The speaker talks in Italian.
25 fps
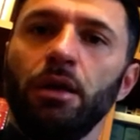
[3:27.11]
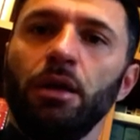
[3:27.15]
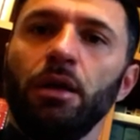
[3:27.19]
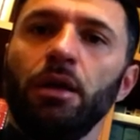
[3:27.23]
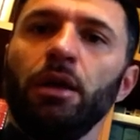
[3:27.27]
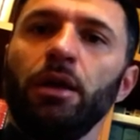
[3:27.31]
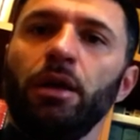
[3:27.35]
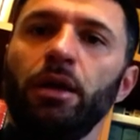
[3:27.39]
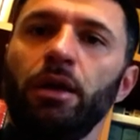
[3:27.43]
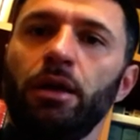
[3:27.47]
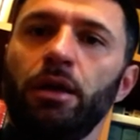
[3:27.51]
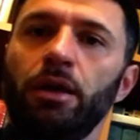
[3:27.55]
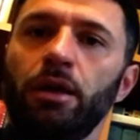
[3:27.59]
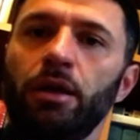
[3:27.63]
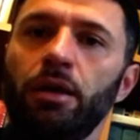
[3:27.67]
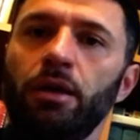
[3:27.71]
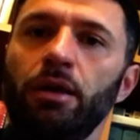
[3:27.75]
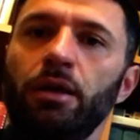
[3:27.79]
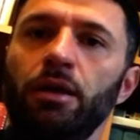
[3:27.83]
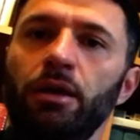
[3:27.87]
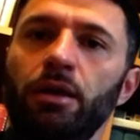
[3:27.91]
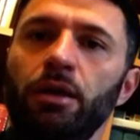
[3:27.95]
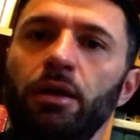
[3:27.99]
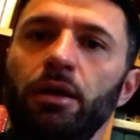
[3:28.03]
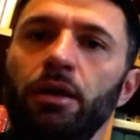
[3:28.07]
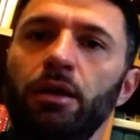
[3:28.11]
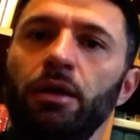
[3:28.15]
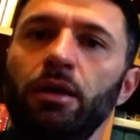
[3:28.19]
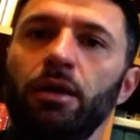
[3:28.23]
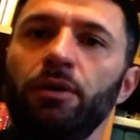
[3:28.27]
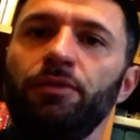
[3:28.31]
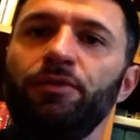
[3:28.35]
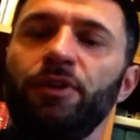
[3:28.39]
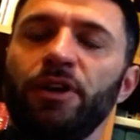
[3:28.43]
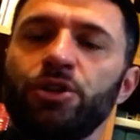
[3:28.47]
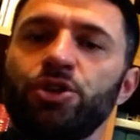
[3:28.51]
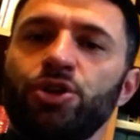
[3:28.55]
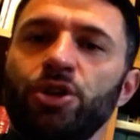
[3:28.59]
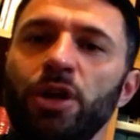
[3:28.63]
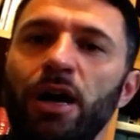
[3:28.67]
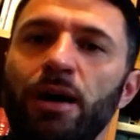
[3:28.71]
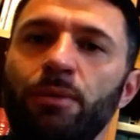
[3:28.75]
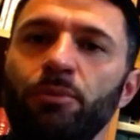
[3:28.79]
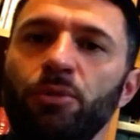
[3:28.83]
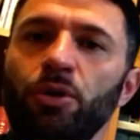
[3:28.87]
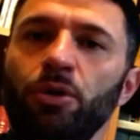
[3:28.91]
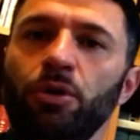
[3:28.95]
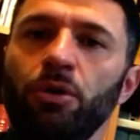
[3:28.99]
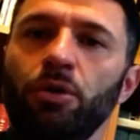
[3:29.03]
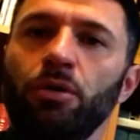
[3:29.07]
eh,
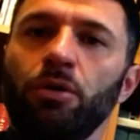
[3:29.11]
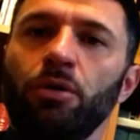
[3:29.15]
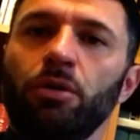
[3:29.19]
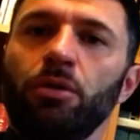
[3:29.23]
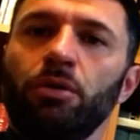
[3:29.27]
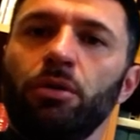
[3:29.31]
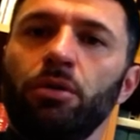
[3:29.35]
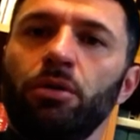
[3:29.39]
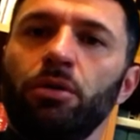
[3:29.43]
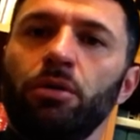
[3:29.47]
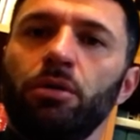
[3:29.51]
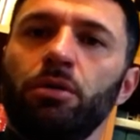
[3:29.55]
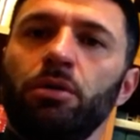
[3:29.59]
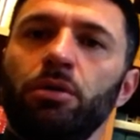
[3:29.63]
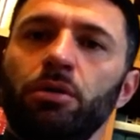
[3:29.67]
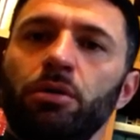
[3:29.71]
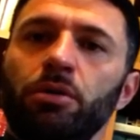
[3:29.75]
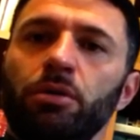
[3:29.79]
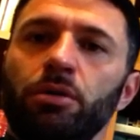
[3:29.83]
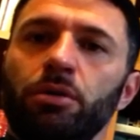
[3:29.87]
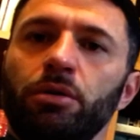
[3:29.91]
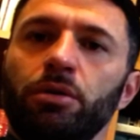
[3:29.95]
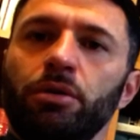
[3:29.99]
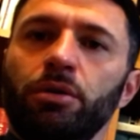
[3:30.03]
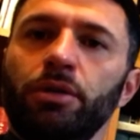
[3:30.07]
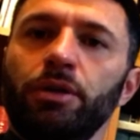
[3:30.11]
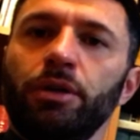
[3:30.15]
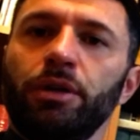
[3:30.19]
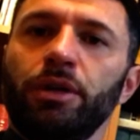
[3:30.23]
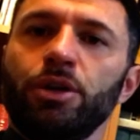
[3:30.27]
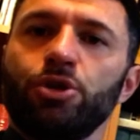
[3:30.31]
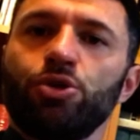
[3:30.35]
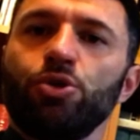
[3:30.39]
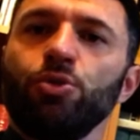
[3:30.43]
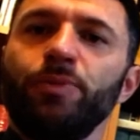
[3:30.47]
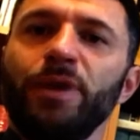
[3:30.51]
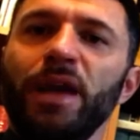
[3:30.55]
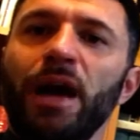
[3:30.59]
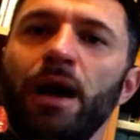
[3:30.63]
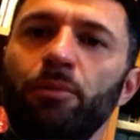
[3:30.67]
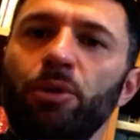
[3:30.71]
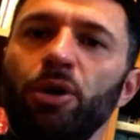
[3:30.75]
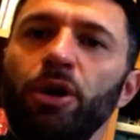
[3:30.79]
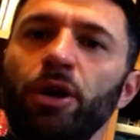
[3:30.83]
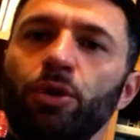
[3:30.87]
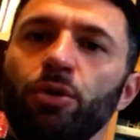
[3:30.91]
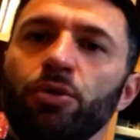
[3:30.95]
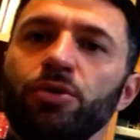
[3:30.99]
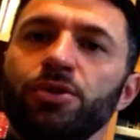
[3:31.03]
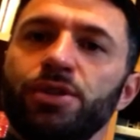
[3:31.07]
facciamo, eh, ne subiamo le
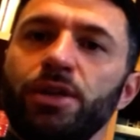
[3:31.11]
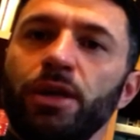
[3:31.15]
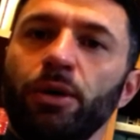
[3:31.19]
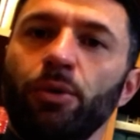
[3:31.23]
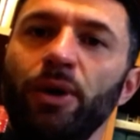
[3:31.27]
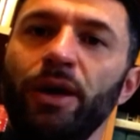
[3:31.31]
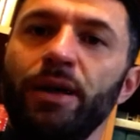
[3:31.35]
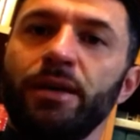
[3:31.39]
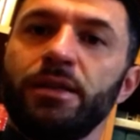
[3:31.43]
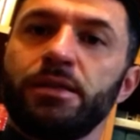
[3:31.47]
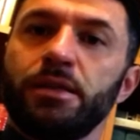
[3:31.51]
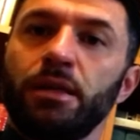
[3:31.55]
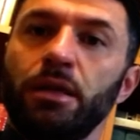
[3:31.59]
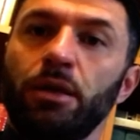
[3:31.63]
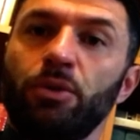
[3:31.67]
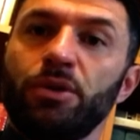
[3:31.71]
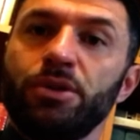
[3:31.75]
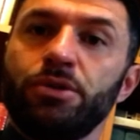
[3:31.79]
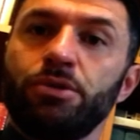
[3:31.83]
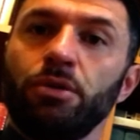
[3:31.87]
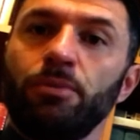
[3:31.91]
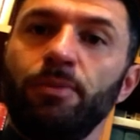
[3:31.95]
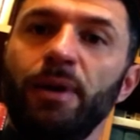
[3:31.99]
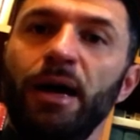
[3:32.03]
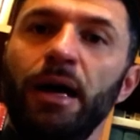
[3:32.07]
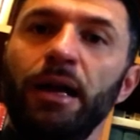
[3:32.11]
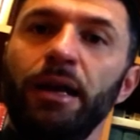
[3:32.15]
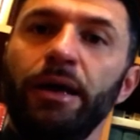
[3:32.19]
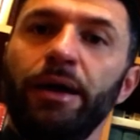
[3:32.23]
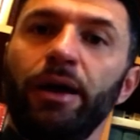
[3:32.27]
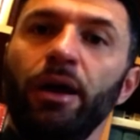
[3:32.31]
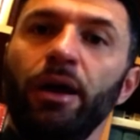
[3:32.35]
conseguenze di questo male,